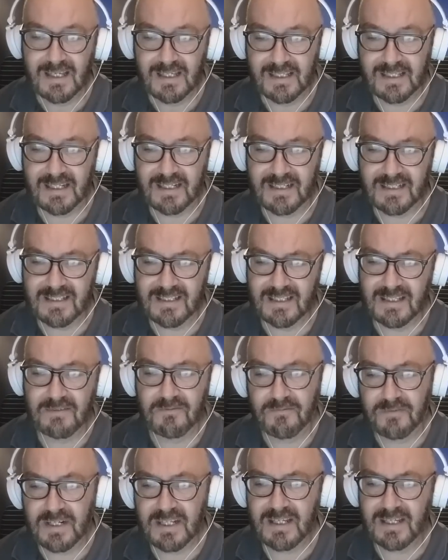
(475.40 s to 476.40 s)
que
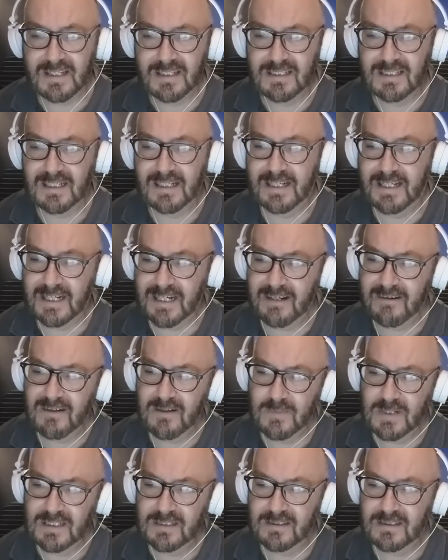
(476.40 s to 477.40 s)
infringen
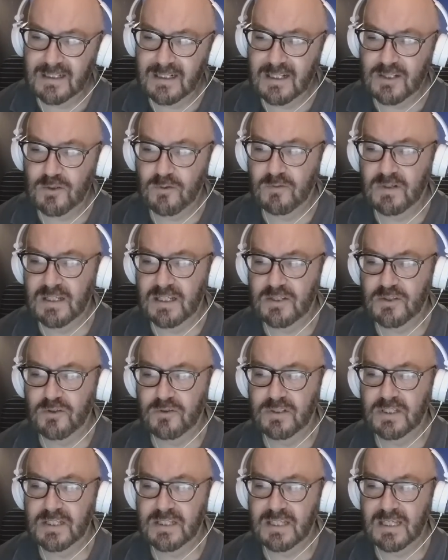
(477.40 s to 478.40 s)
gravemente las
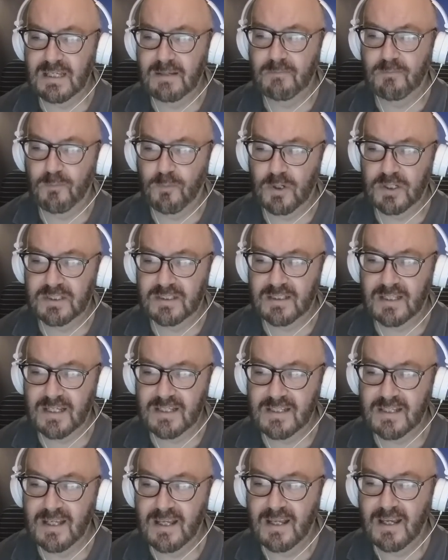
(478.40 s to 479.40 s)
obligaciones
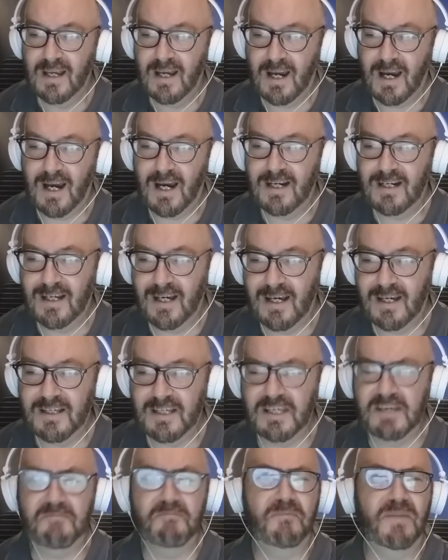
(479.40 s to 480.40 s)
impuestas a la
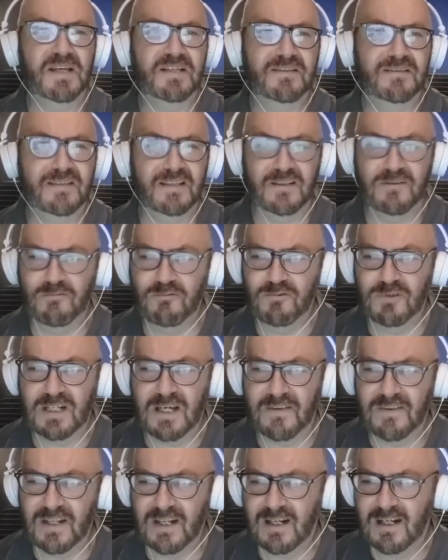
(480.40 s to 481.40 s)

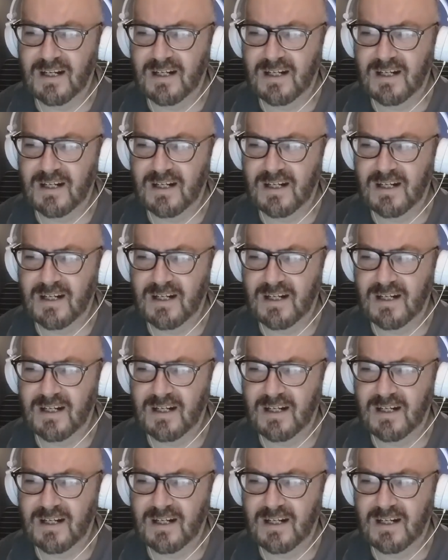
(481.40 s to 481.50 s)
investidura del